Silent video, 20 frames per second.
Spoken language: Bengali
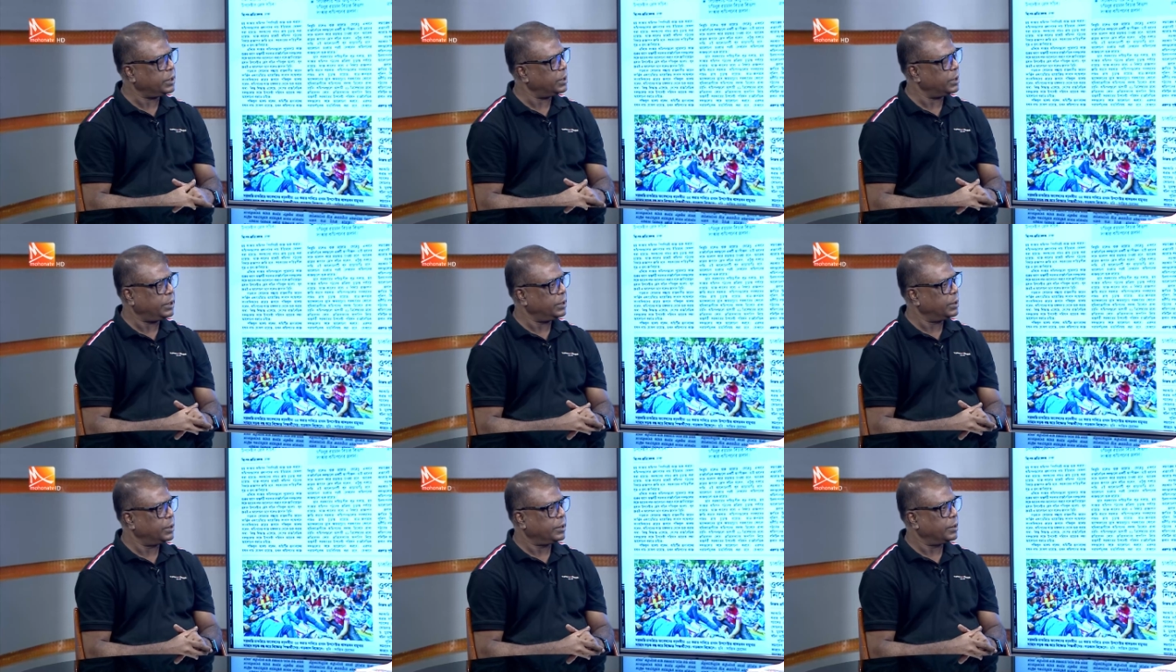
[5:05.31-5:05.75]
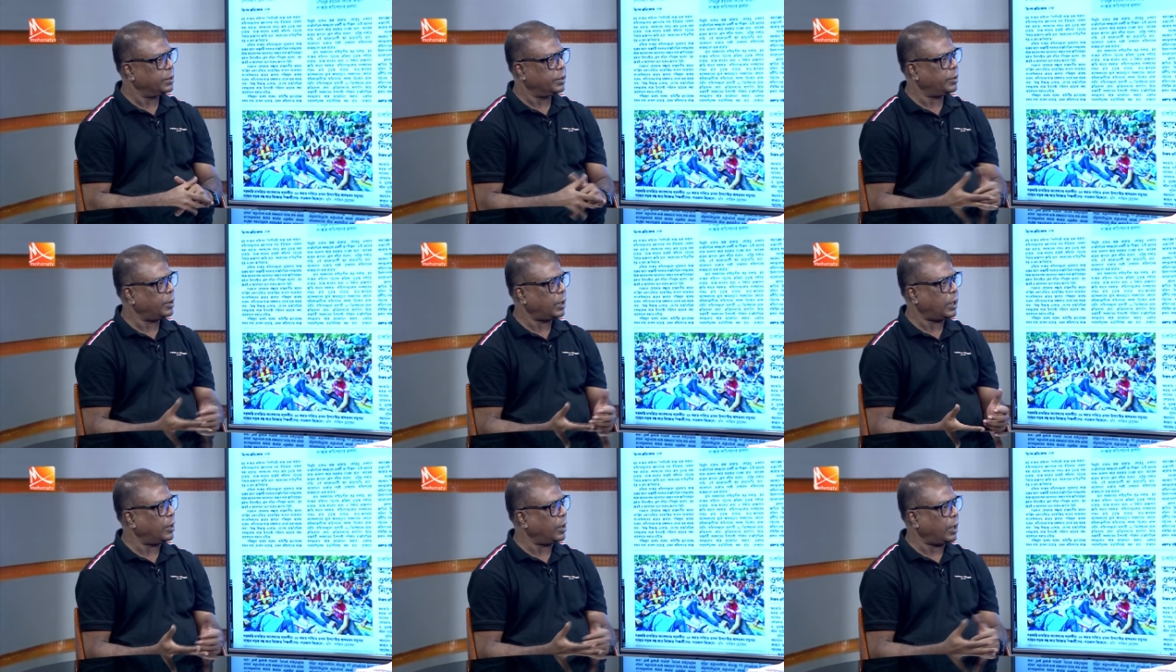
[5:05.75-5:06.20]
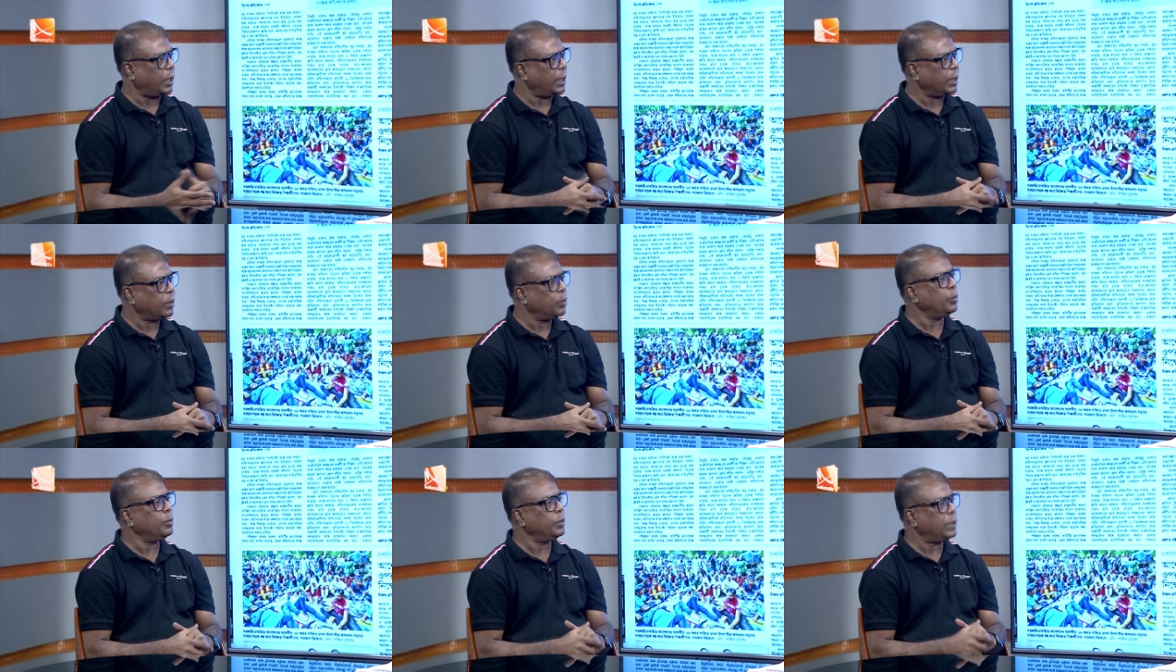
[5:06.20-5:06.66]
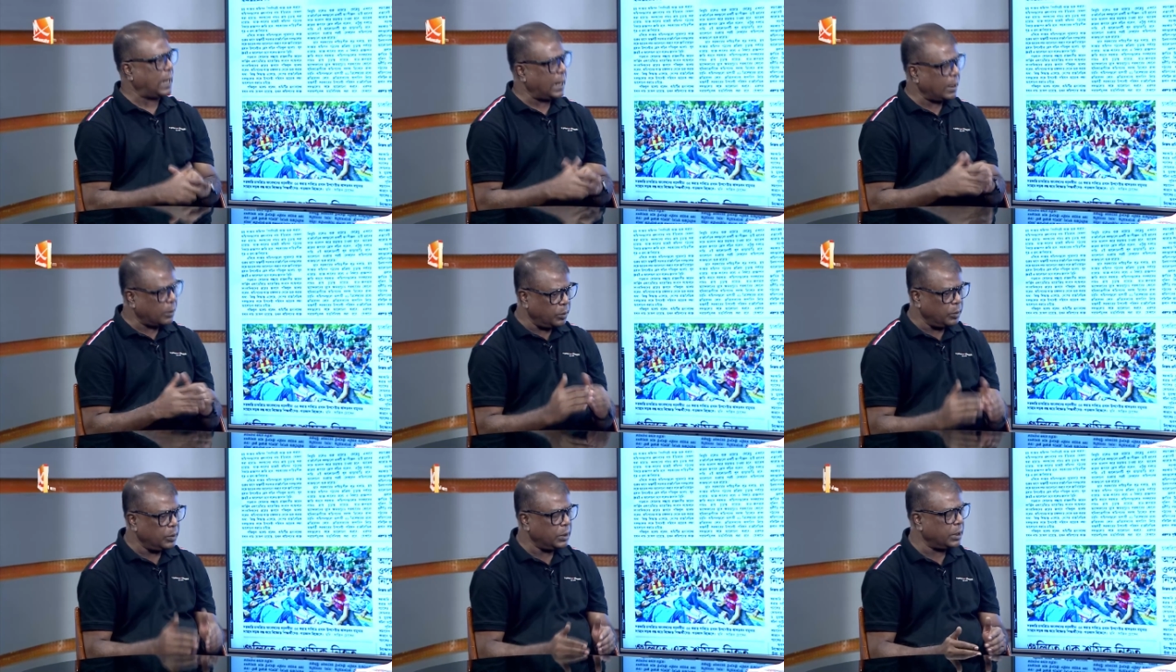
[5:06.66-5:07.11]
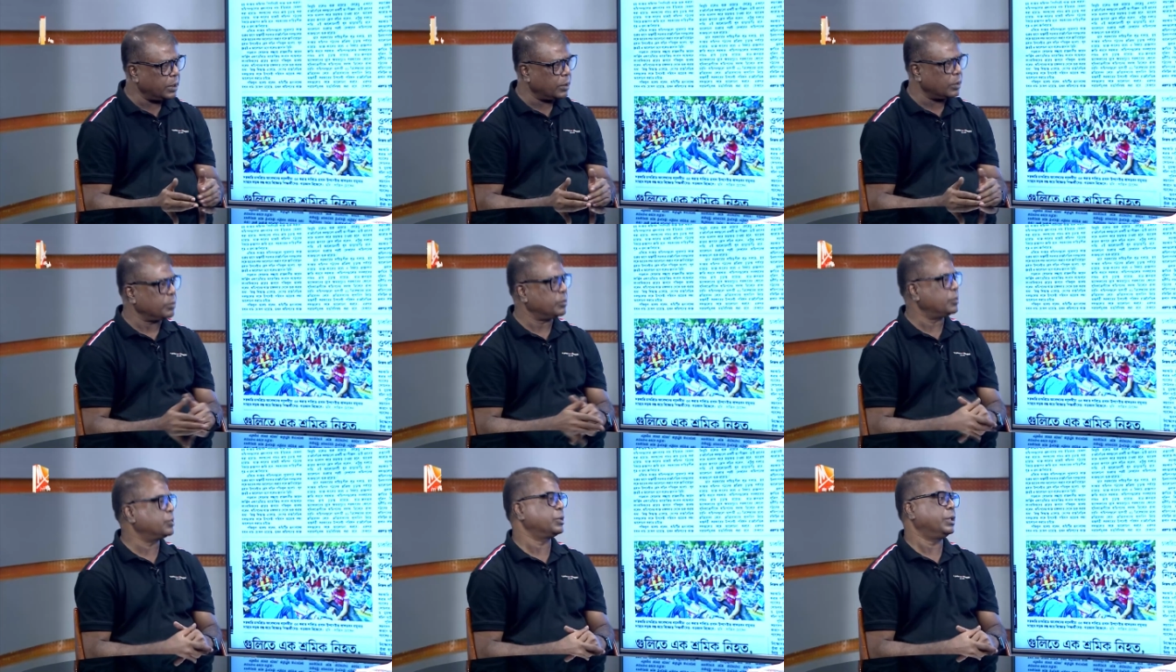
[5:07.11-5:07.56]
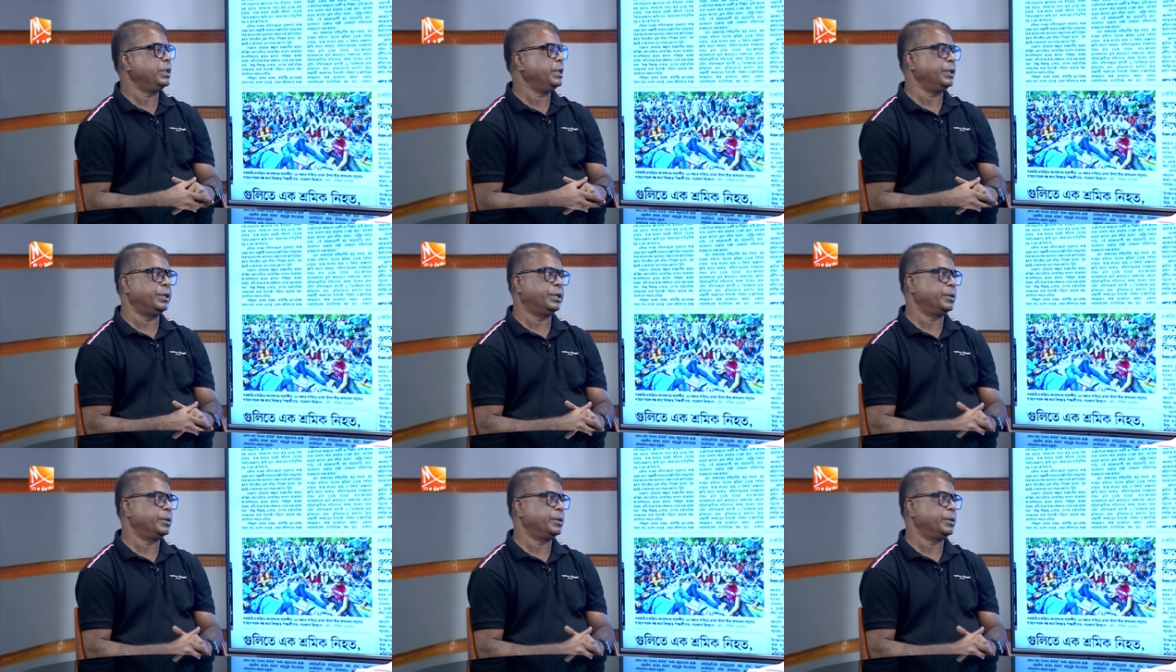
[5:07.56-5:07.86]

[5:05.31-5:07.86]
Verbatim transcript: এটা এখন এখনকার অবস্থা